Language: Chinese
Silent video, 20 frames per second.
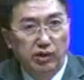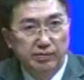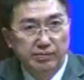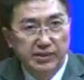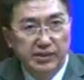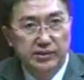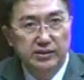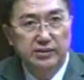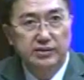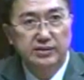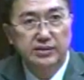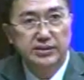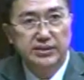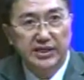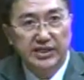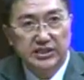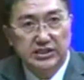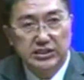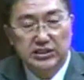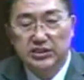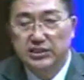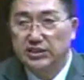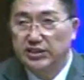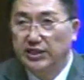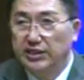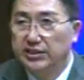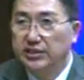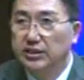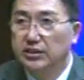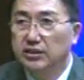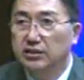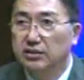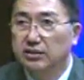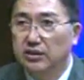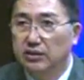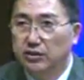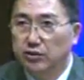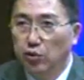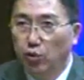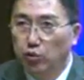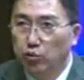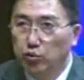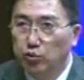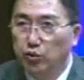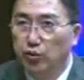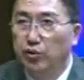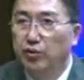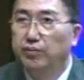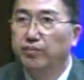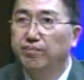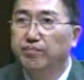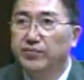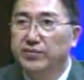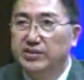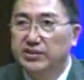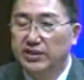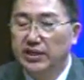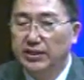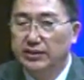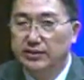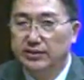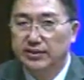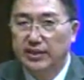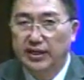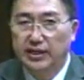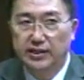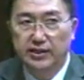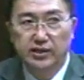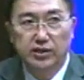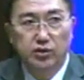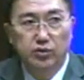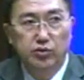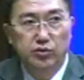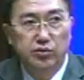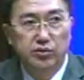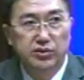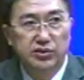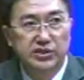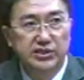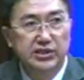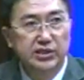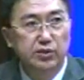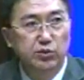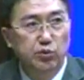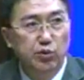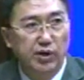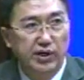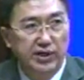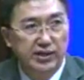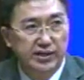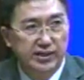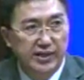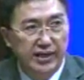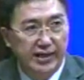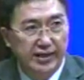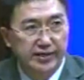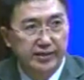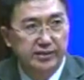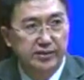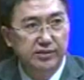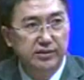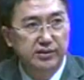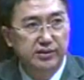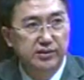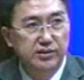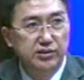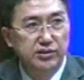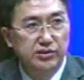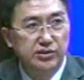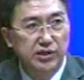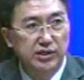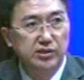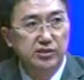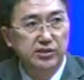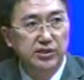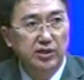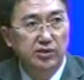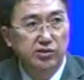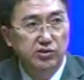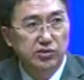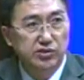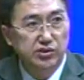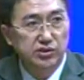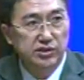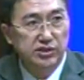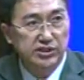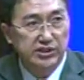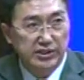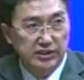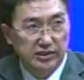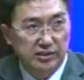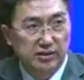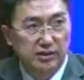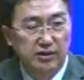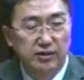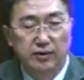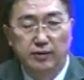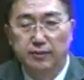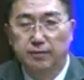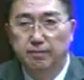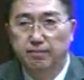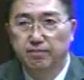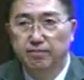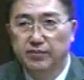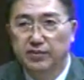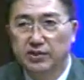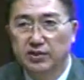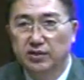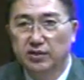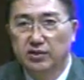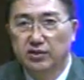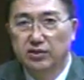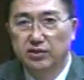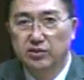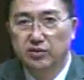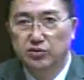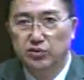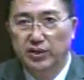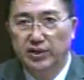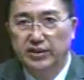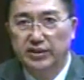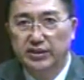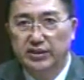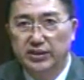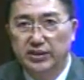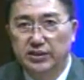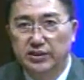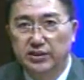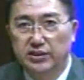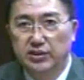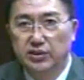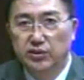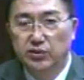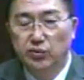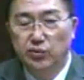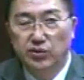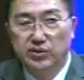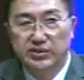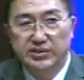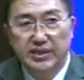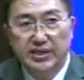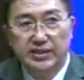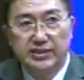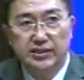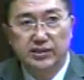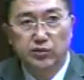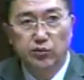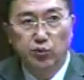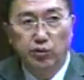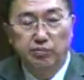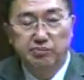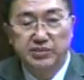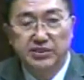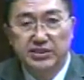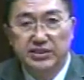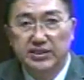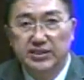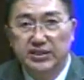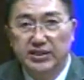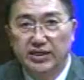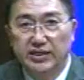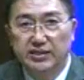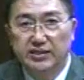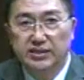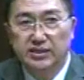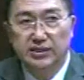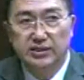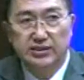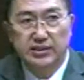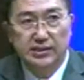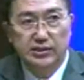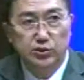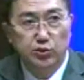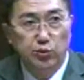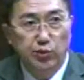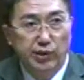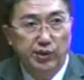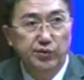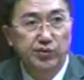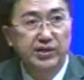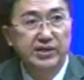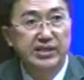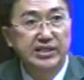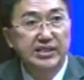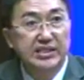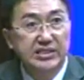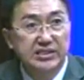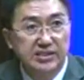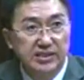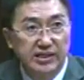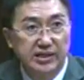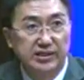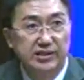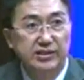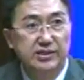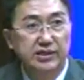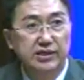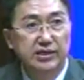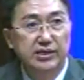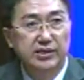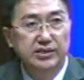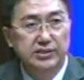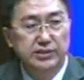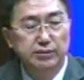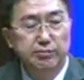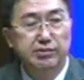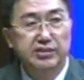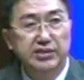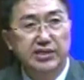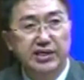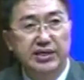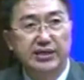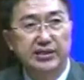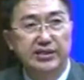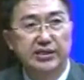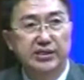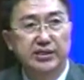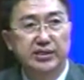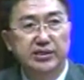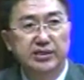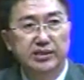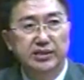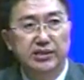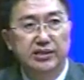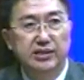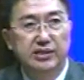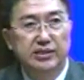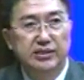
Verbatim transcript: 我们这个协定的通过，这样才能够尽快来生效施行哈。所以我建议我们今天这个程序委员会的议程，是不是可以